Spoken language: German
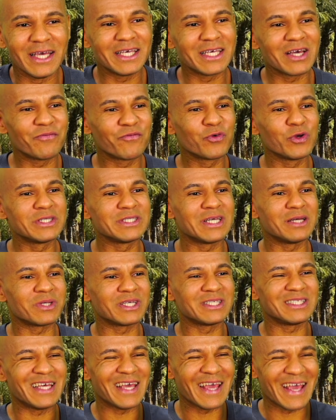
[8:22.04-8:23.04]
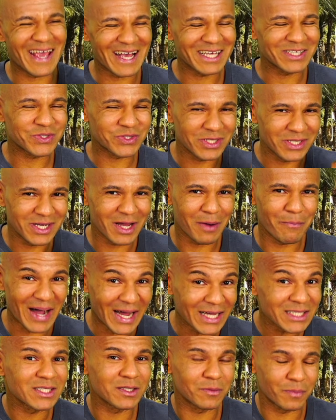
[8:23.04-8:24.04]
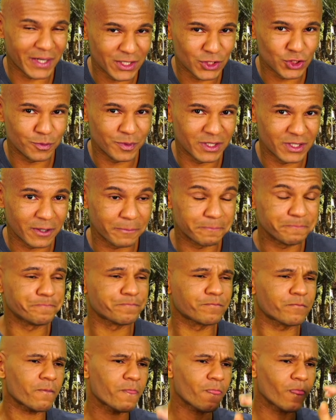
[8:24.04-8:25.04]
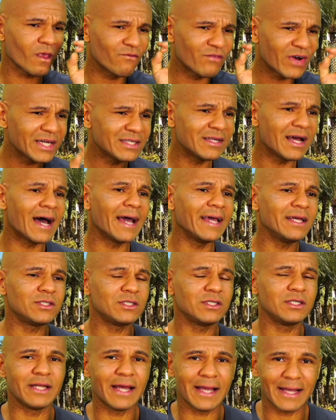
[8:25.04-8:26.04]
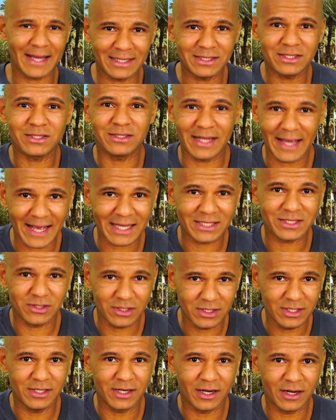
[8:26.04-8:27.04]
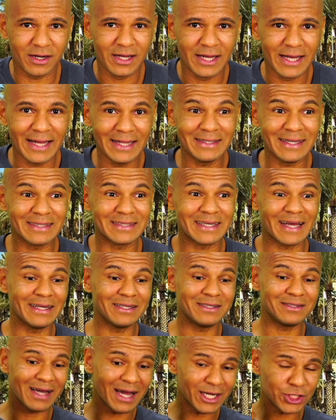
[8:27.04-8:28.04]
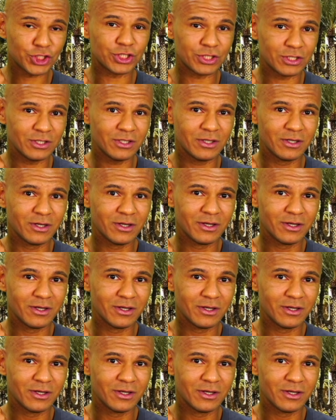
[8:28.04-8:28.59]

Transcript: Ich habe früher selbst, als ich erste Liga Basketball gespielt habe, war ich der Einzige in der ganzen ersten Liga, der seine Tasche,